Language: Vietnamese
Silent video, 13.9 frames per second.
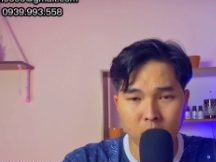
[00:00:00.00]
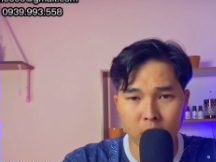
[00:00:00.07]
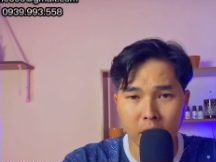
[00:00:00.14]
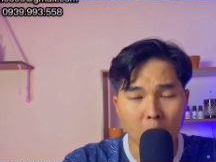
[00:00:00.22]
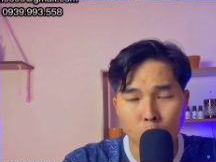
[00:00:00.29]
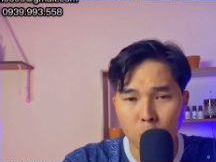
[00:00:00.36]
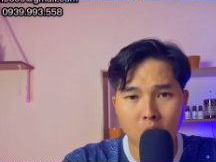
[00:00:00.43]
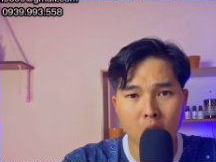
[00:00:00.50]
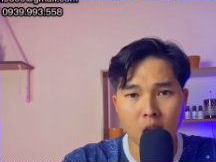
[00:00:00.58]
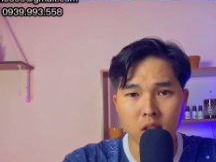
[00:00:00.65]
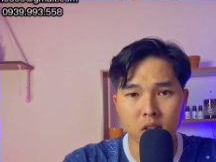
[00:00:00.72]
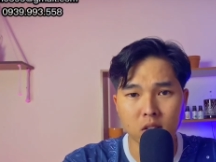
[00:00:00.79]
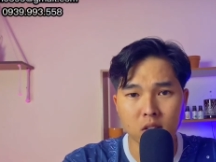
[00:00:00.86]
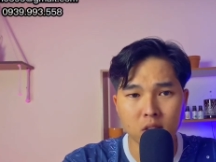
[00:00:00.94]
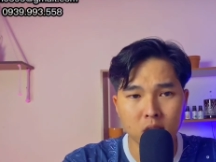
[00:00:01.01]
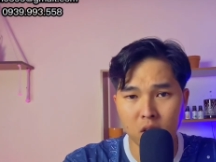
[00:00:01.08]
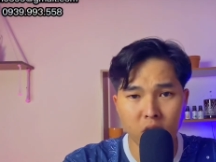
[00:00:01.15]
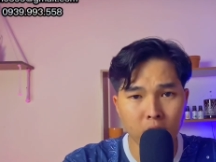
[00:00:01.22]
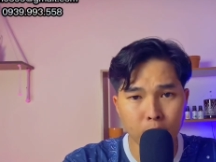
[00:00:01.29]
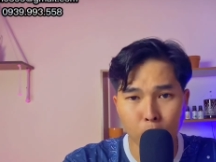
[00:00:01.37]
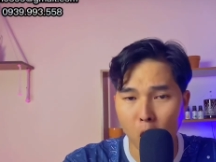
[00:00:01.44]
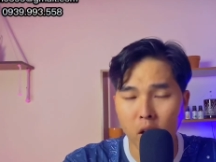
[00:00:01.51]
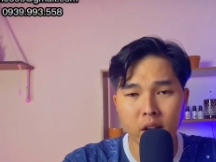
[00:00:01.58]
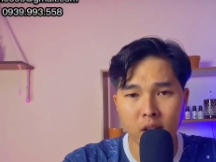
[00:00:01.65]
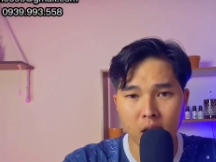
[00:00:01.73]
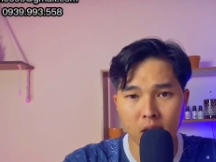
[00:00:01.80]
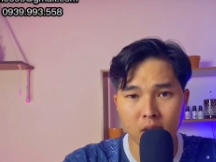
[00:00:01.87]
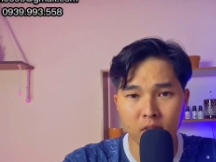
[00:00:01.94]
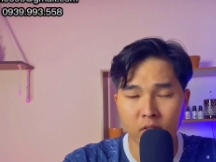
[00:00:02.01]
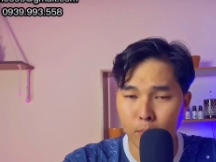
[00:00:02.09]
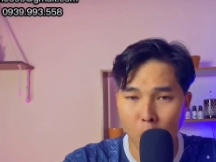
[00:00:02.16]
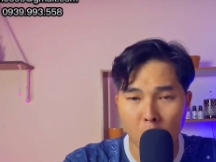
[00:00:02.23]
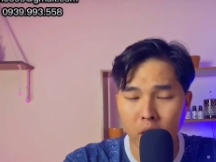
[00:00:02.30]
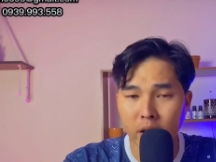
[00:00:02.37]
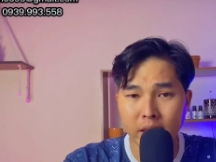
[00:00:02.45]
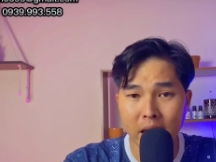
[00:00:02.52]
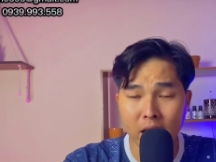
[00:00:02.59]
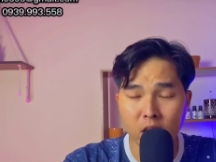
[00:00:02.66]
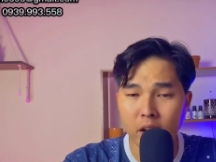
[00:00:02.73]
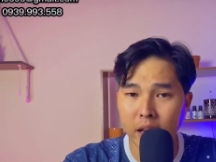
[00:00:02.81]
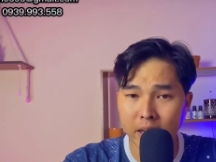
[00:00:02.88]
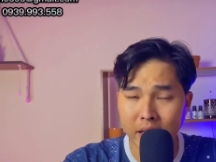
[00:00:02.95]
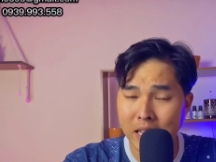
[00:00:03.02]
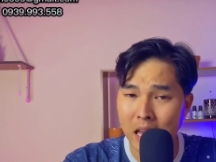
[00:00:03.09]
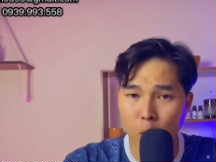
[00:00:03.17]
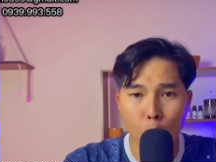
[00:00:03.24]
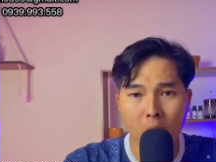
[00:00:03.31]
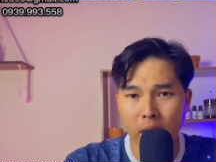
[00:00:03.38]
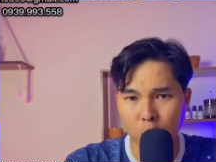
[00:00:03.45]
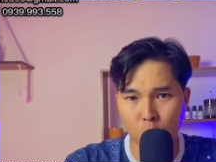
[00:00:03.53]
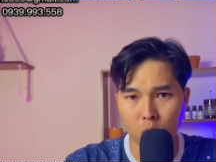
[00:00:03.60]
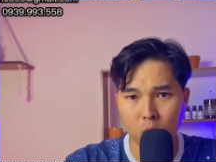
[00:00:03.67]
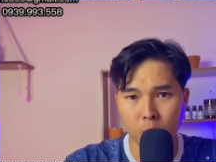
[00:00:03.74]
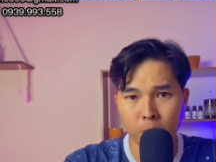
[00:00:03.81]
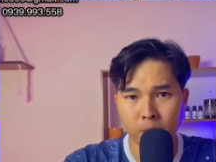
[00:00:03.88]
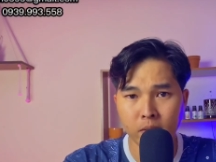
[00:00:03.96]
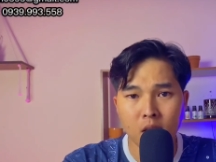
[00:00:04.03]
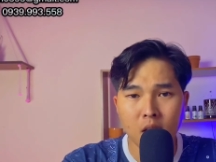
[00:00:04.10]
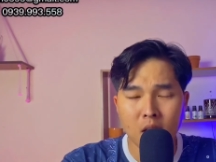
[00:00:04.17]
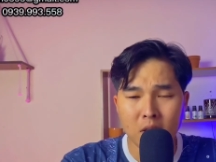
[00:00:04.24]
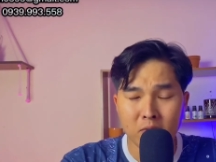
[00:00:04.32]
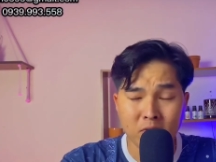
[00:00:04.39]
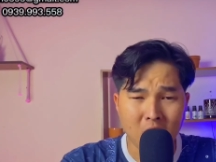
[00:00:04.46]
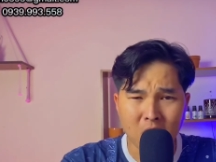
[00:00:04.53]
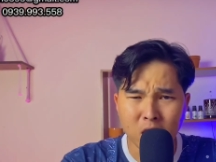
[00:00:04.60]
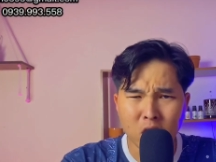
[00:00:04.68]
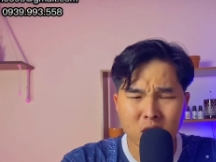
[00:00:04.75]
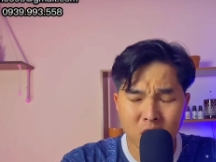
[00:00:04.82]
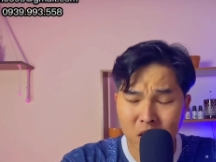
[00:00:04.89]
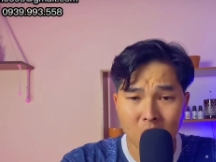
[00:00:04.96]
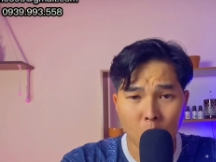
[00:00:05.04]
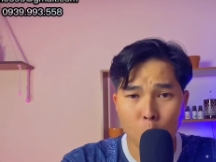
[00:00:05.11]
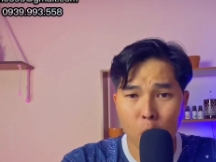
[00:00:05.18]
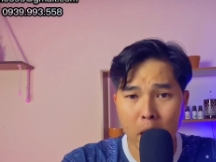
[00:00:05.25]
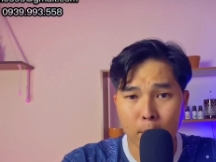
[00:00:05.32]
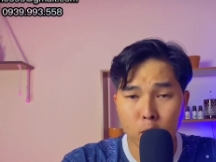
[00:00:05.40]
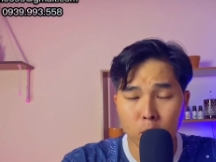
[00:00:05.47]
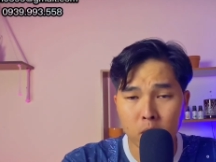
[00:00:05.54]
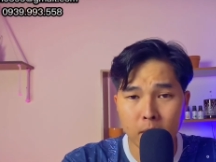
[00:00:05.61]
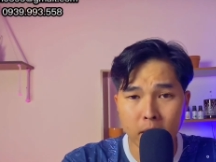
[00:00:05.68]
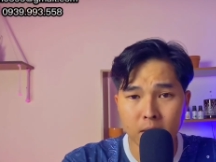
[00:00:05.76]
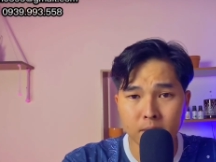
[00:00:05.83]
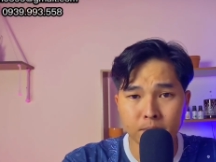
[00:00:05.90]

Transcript: thì không có ở được nên phải bỏ đi hết và bỏ cái nhà đó thành cái nhà quan luôn và ở đó rất là u ám luôn mấy bạn